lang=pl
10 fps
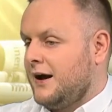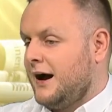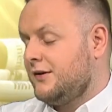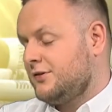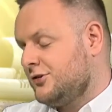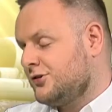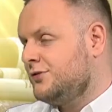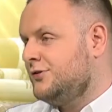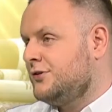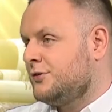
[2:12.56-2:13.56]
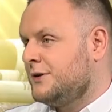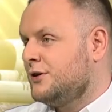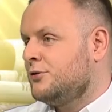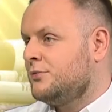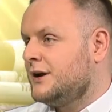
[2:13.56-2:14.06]
Ale są też oczywiście
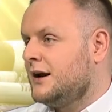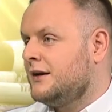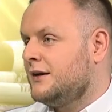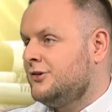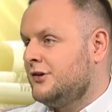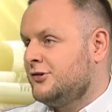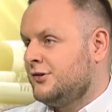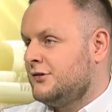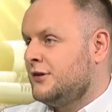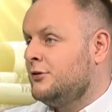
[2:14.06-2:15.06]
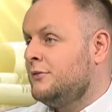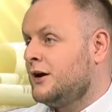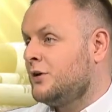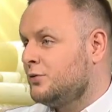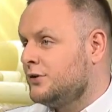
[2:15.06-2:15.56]
odpady komunalne, gdzie często znajdujemy
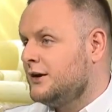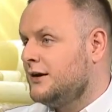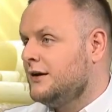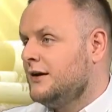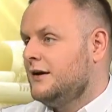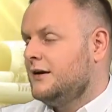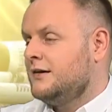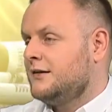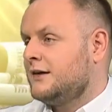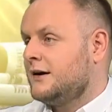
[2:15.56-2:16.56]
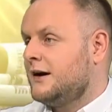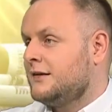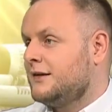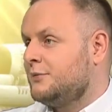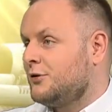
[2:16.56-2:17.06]
rachunki za
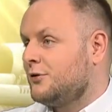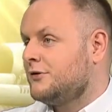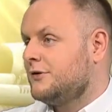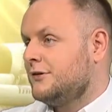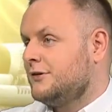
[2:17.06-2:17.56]
gaz, za prąd,